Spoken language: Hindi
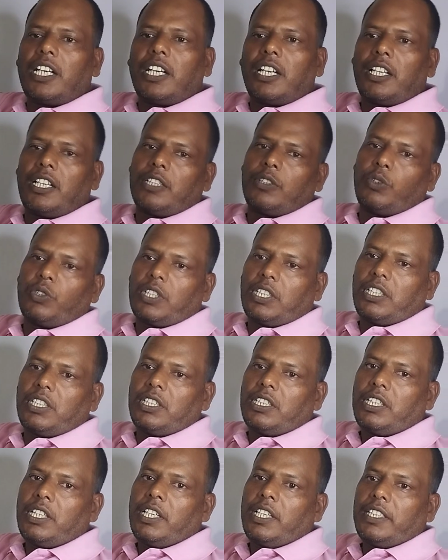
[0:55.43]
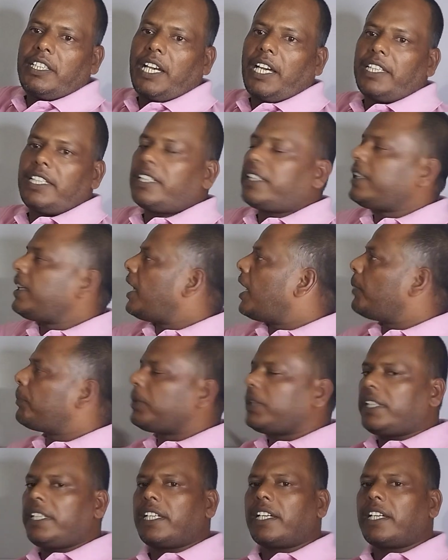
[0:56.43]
क्या अलग होना यानी कि आप